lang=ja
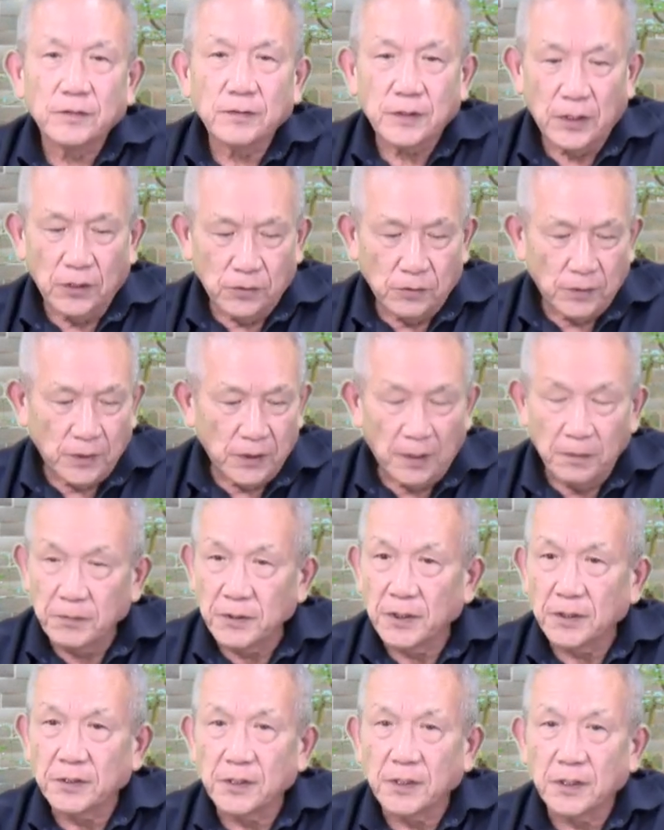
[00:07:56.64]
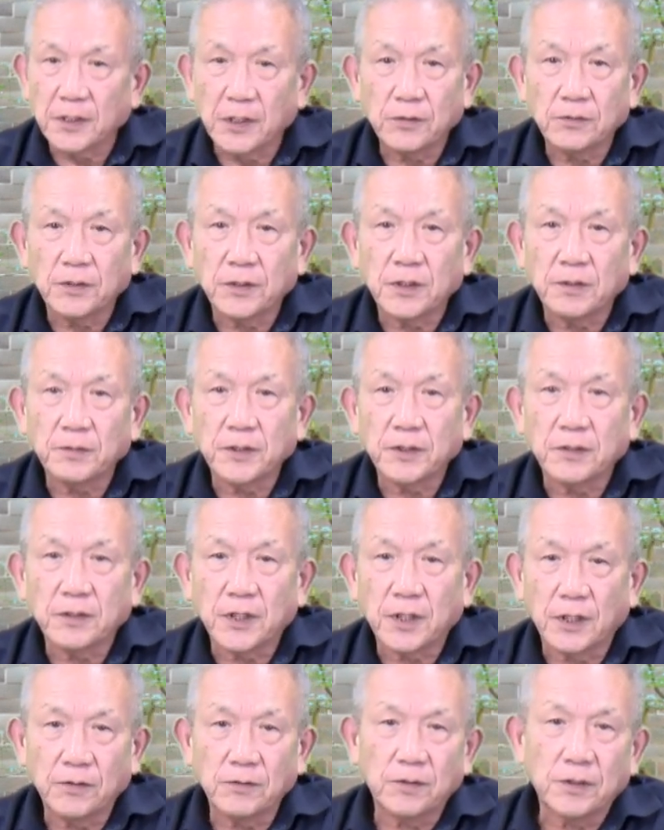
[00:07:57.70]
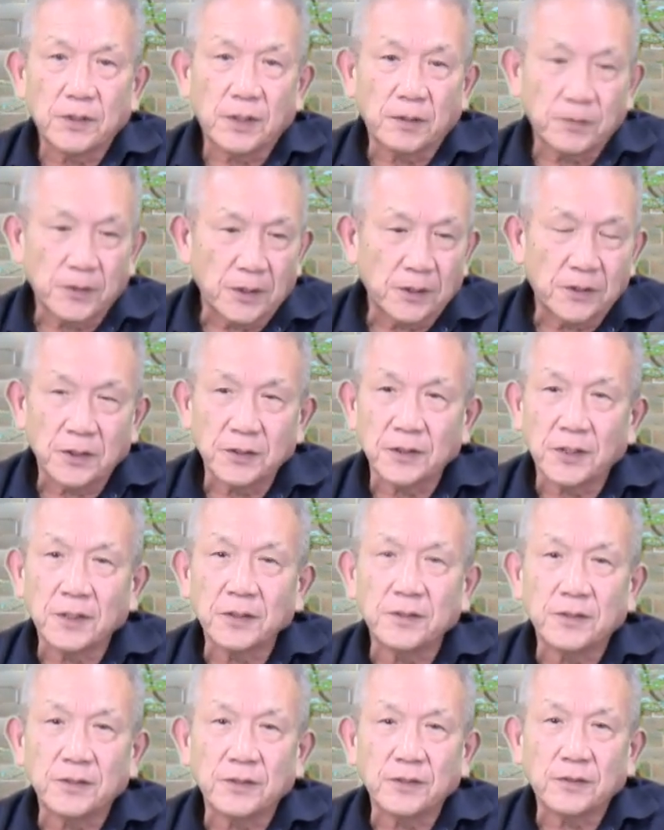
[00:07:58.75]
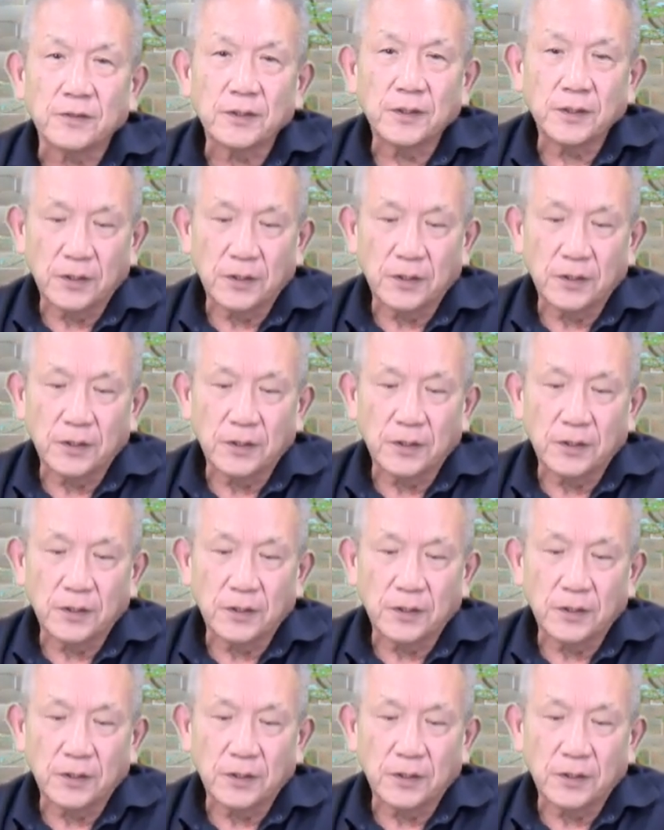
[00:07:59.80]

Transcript: 過去はダメだった過去はダメだった過去はダメだったじゃないんですよ